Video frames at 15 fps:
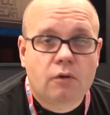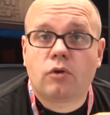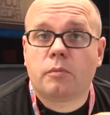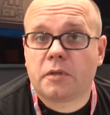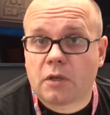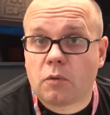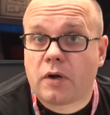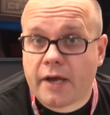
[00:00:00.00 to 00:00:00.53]

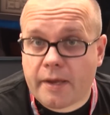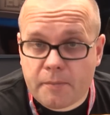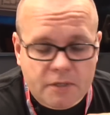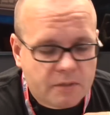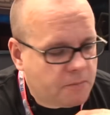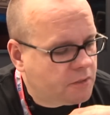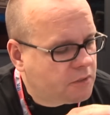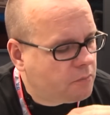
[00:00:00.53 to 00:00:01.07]
Кроме того,
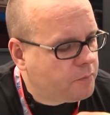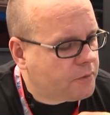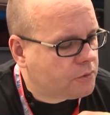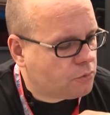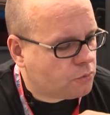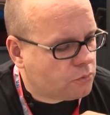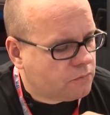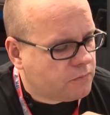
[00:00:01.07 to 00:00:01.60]
камера имеет
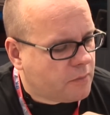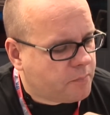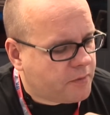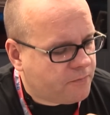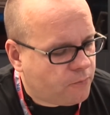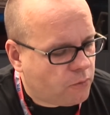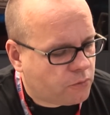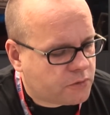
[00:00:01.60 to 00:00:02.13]
апертуру 2
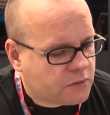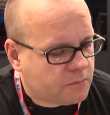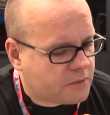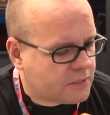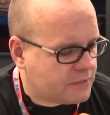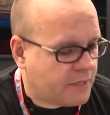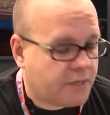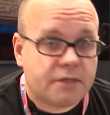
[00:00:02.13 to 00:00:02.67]
при фокусном
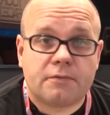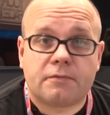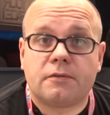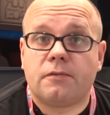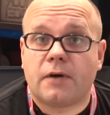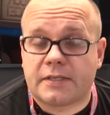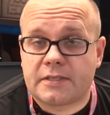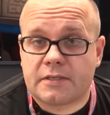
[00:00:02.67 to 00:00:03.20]
расстоянии в
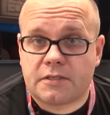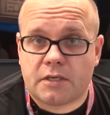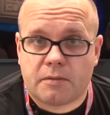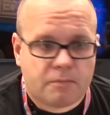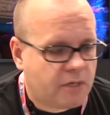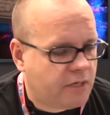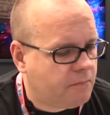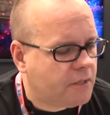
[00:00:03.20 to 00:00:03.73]

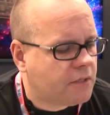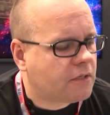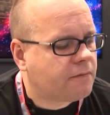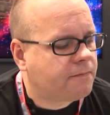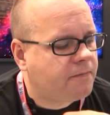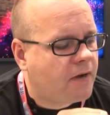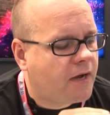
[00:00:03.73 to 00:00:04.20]
27 мм,